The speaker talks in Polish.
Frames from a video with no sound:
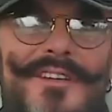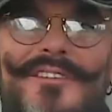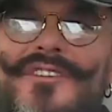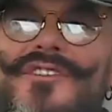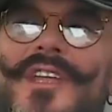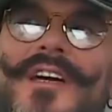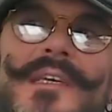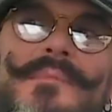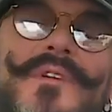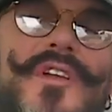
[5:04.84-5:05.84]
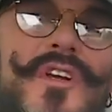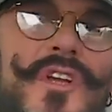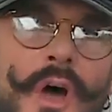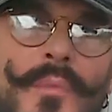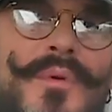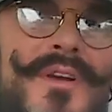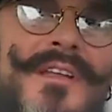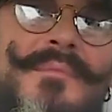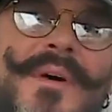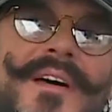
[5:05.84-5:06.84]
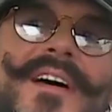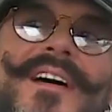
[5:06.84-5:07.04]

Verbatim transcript: kiedyś takim krnąbrnym,